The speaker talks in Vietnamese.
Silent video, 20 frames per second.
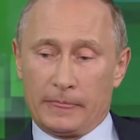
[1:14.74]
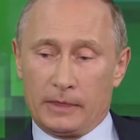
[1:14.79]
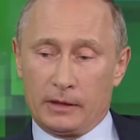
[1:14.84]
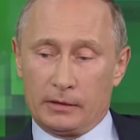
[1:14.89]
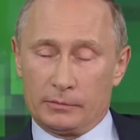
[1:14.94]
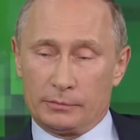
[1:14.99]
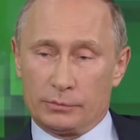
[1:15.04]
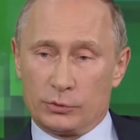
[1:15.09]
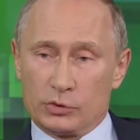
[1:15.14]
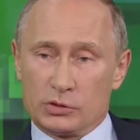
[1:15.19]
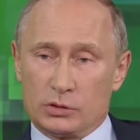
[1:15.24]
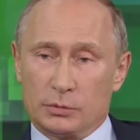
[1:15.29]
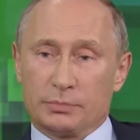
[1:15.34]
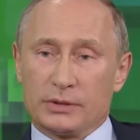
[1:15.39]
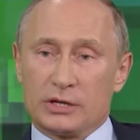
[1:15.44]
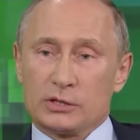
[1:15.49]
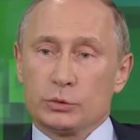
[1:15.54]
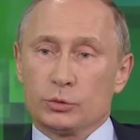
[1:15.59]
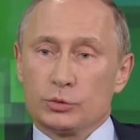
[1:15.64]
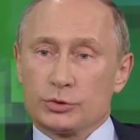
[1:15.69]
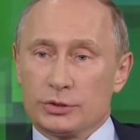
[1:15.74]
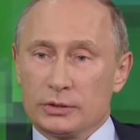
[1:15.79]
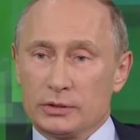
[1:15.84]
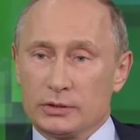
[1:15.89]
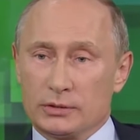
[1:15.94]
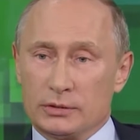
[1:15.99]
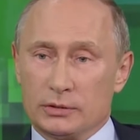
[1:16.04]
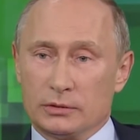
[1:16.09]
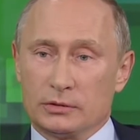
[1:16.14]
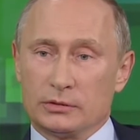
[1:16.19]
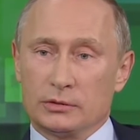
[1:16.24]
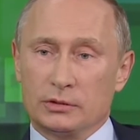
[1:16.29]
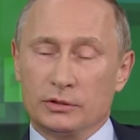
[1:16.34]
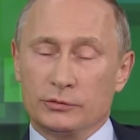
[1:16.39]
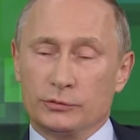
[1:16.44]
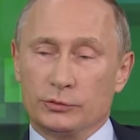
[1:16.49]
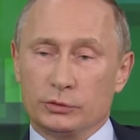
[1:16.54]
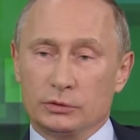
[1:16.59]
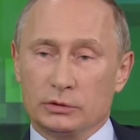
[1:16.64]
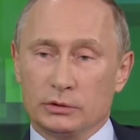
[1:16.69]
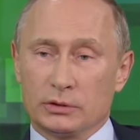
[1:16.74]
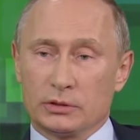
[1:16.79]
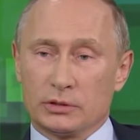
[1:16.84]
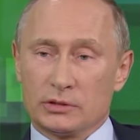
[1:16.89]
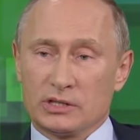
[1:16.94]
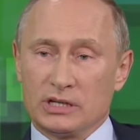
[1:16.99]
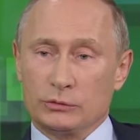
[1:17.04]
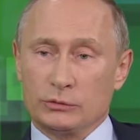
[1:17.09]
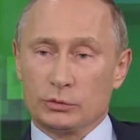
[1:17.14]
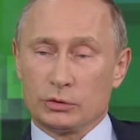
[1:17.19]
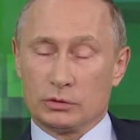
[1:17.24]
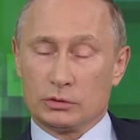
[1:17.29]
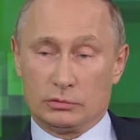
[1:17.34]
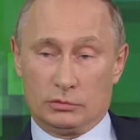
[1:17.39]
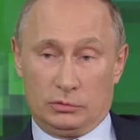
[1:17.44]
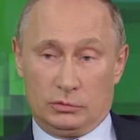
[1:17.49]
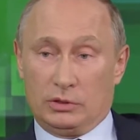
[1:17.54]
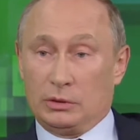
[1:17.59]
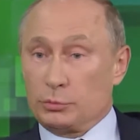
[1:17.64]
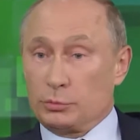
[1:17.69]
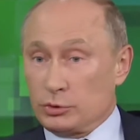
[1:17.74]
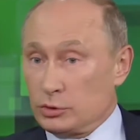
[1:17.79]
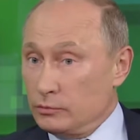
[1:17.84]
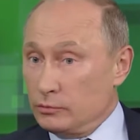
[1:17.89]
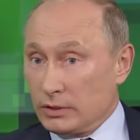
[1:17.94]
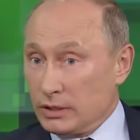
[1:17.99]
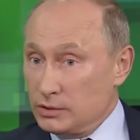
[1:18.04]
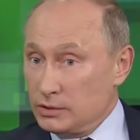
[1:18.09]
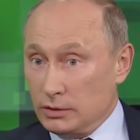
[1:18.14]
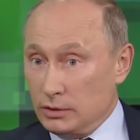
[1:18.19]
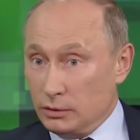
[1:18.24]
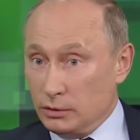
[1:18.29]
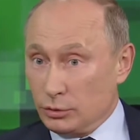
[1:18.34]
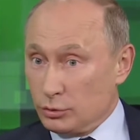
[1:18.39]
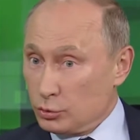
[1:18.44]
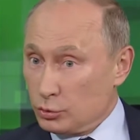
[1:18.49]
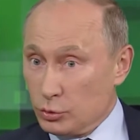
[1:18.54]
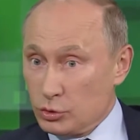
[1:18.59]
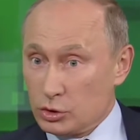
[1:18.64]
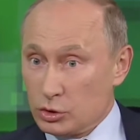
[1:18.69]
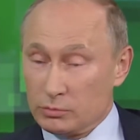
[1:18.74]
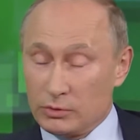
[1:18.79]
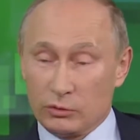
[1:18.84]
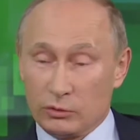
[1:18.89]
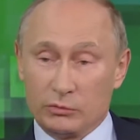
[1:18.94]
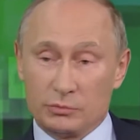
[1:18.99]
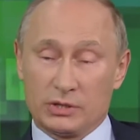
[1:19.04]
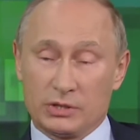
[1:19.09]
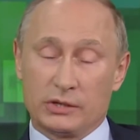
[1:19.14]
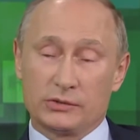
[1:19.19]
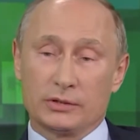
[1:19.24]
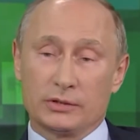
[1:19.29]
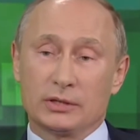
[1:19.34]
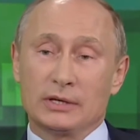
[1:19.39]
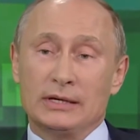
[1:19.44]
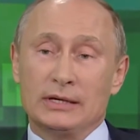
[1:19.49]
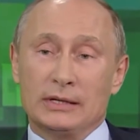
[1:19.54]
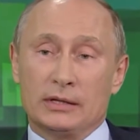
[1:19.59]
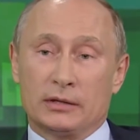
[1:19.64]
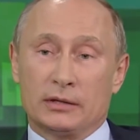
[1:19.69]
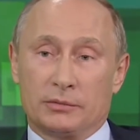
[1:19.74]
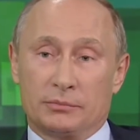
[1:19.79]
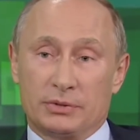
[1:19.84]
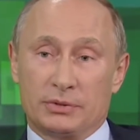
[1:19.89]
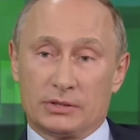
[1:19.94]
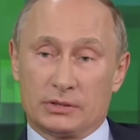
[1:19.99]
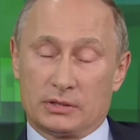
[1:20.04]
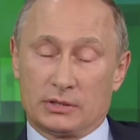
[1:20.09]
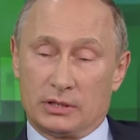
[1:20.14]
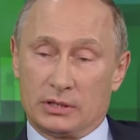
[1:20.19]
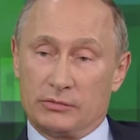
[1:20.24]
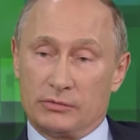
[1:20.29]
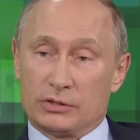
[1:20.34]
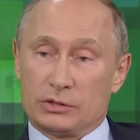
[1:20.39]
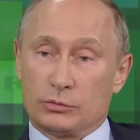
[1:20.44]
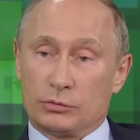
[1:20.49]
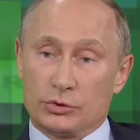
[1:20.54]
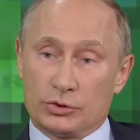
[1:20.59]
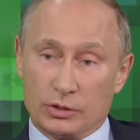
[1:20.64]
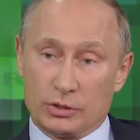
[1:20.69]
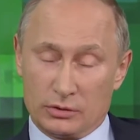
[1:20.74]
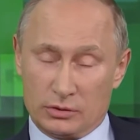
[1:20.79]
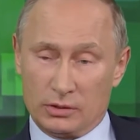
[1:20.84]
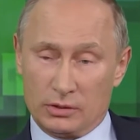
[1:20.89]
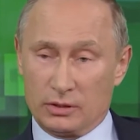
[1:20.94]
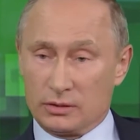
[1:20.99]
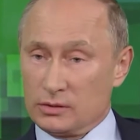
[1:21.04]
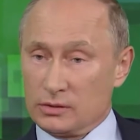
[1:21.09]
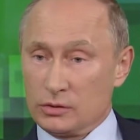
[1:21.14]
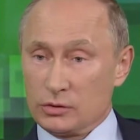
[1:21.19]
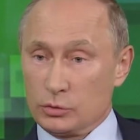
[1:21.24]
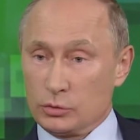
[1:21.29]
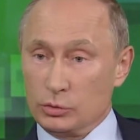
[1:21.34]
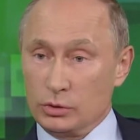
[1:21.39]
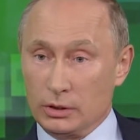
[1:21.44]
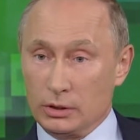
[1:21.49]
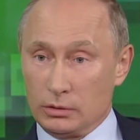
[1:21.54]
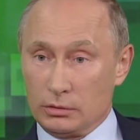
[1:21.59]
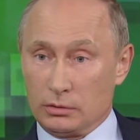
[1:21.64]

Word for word: và cho rằng đó là một phần trong nỗ lực của Moscow nhằm can thiệp vào cuộc bầu cử Tổng thống Hoa Kỳ 2016.